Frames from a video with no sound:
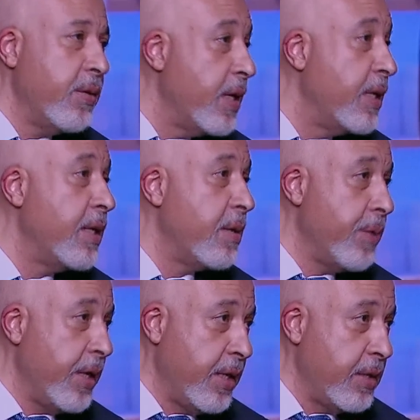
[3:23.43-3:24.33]
أوائل إمم.
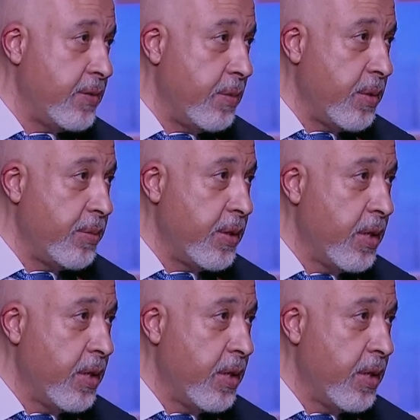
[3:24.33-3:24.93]
الأربعينات في المجمل.